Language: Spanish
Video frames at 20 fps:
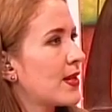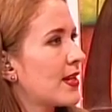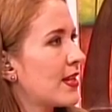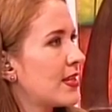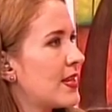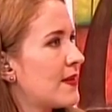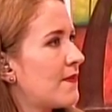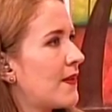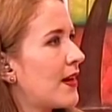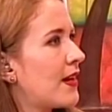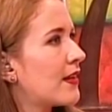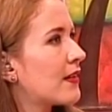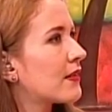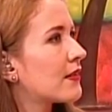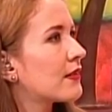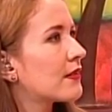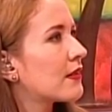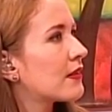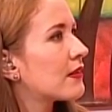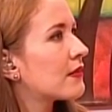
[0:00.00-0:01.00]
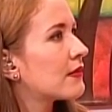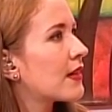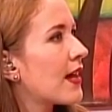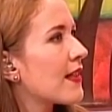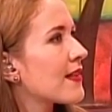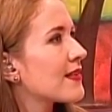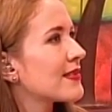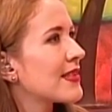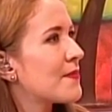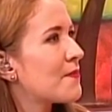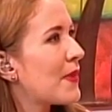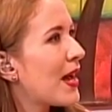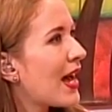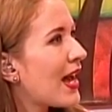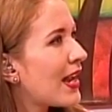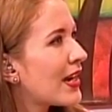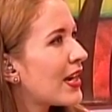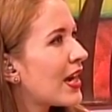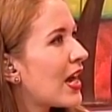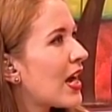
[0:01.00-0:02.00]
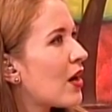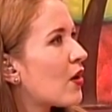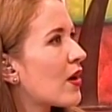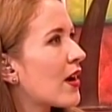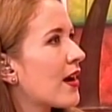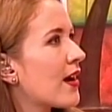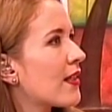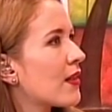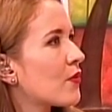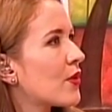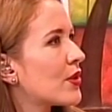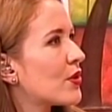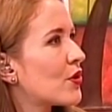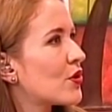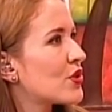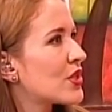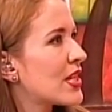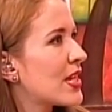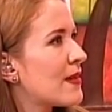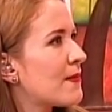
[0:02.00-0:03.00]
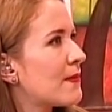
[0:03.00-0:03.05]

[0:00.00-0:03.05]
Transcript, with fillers: van a llevar cada semana o cada Los niños